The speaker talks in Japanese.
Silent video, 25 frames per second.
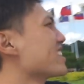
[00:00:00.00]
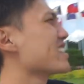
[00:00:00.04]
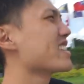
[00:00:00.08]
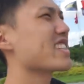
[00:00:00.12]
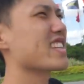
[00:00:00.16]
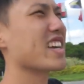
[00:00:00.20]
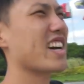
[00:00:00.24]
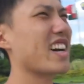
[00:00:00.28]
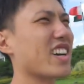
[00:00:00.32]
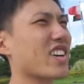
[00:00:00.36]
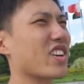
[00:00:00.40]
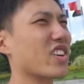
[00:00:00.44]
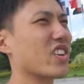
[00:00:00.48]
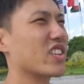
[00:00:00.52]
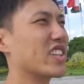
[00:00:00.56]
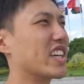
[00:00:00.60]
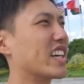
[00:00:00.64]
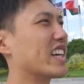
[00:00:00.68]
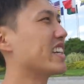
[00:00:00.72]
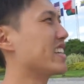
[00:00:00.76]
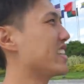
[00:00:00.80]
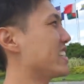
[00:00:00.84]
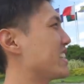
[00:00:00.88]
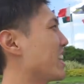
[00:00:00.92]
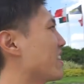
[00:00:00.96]
さあこの
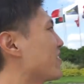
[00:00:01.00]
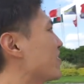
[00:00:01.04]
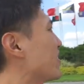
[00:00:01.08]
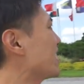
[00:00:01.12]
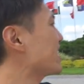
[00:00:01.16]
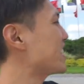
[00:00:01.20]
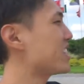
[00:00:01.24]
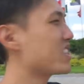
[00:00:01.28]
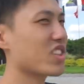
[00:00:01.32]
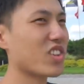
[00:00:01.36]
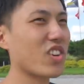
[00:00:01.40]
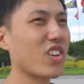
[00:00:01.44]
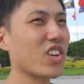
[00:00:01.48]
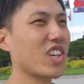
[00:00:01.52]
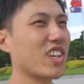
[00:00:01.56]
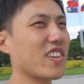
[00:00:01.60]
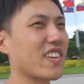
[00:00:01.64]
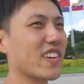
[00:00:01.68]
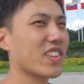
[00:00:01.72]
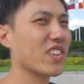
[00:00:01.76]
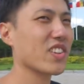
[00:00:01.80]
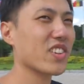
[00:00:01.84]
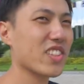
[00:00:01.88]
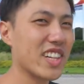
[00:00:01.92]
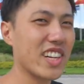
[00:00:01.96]
中にジャパニーズ国旗
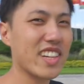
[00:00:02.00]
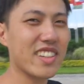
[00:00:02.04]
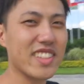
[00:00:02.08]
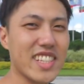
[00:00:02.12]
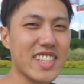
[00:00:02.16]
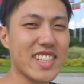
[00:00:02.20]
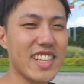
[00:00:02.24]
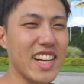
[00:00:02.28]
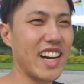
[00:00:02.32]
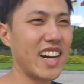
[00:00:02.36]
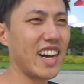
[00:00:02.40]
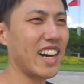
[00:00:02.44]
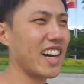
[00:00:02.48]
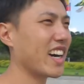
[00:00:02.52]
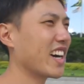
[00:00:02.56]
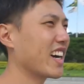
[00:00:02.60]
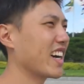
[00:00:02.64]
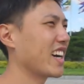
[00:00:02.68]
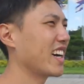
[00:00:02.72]
はどこにあるんですか